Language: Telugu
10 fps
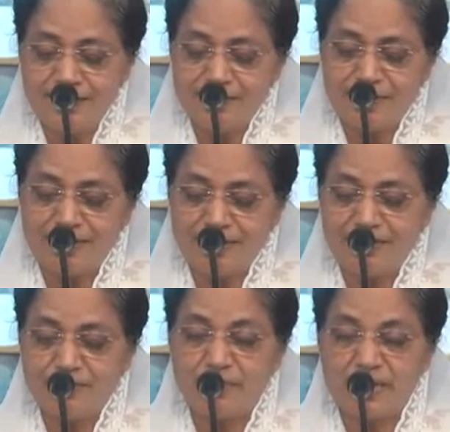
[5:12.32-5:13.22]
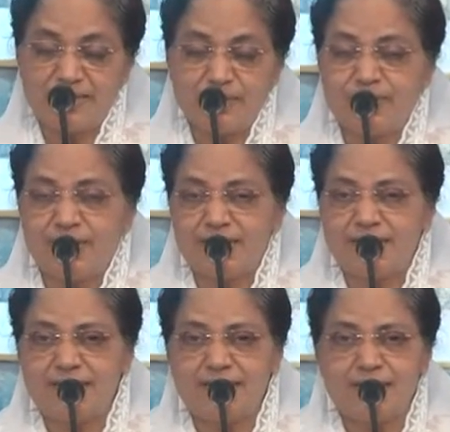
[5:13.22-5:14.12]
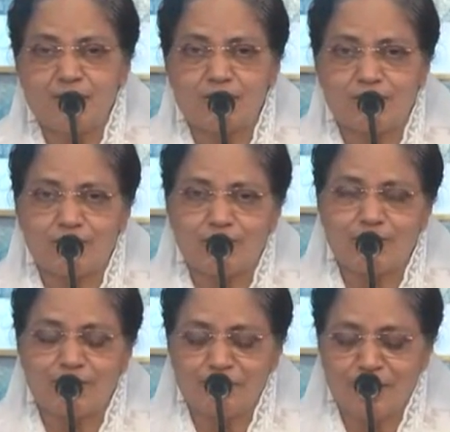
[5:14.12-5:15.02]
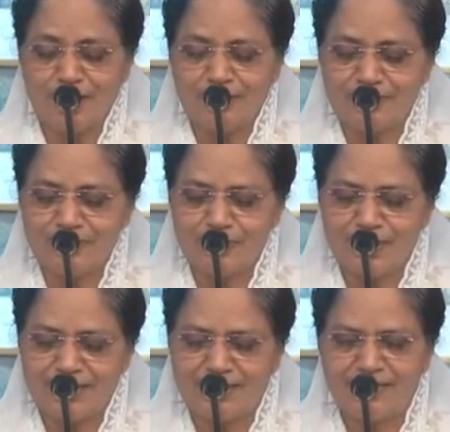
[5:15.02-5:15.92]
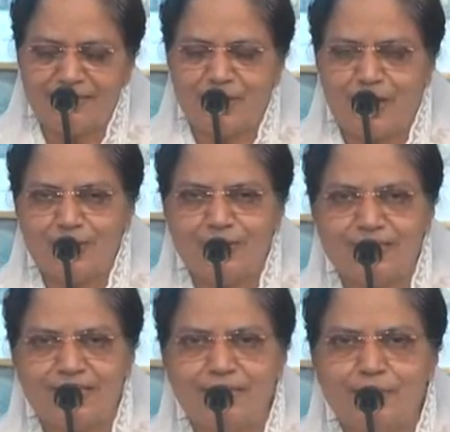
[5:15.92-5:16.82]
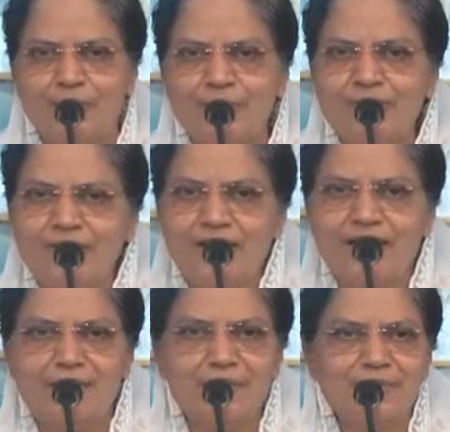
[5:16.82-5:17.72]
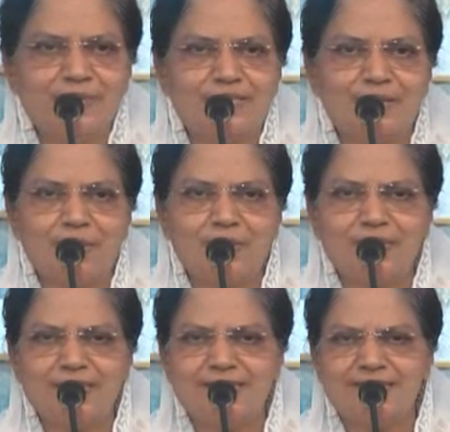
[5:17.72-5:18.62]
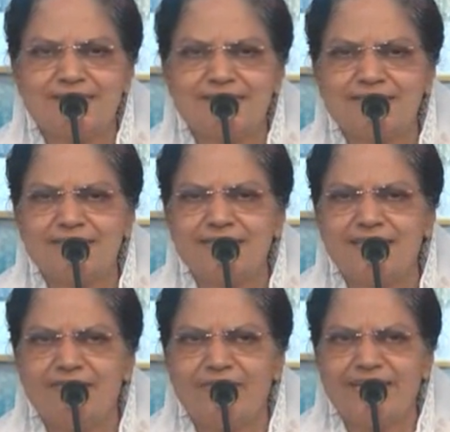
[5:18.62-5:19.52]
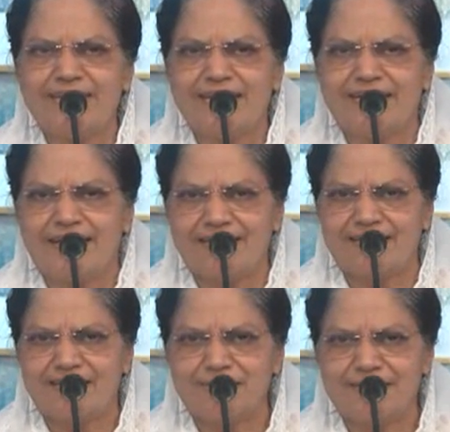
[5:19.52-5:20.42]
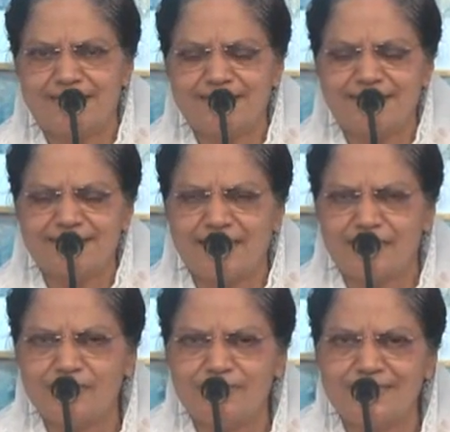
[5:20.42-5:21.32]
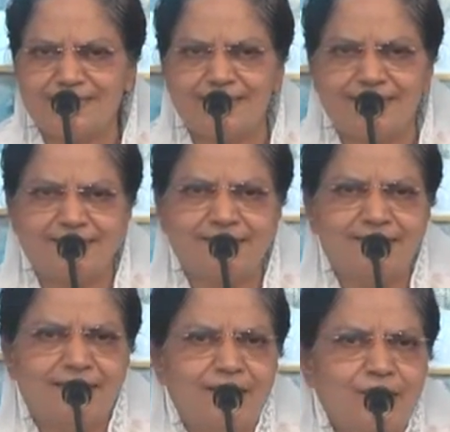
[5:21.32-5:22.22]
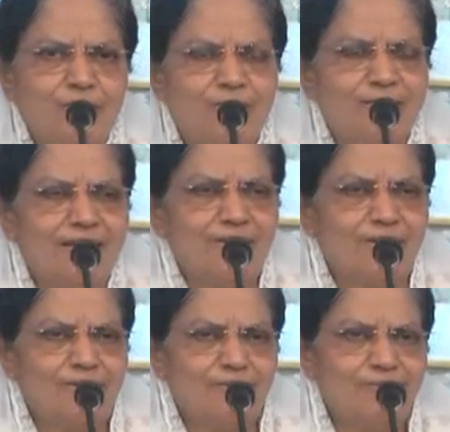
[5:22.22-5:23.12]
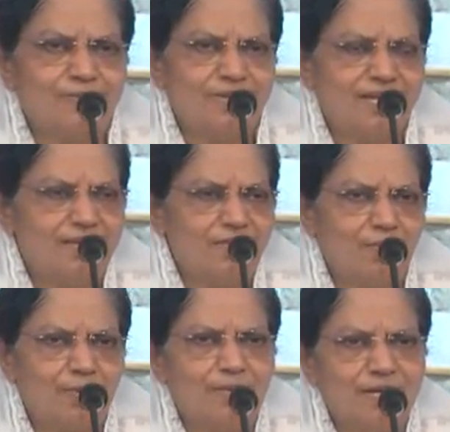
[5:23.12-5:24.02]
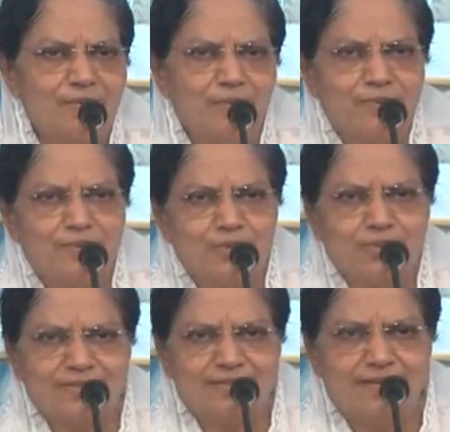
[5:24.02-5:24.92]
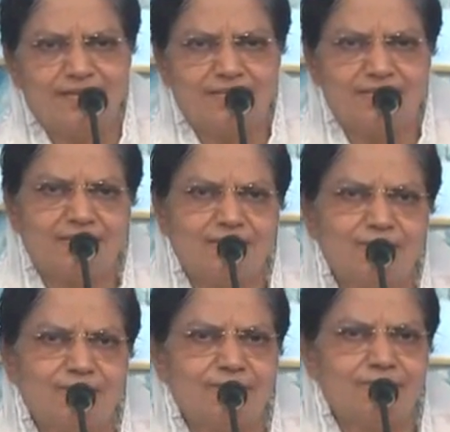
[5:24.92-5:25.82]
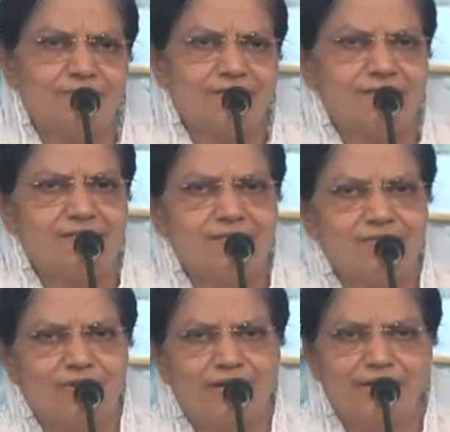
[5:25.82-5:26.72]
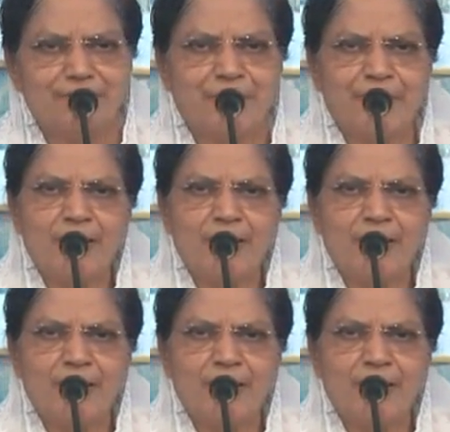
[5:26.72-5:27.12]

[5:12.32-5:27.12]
ఇదే మాట అన్నాడు బ్రతుకుట కంటే నాకు చచ్చుట మేలు యోనా గ్రంథం నాలుగో అధ్యాయము ఎనిమిదో వచనంలో ఉంది ఈస్ ఇన్వైటింగ్ డెత్ అనమాట అసలు ఎందుకు బతకాలి యోనాను దేవుడు నినవే పొమ్మన్నప్పుడు సొంత చిత్తంతో తర్శీష్ వెళ్ళడం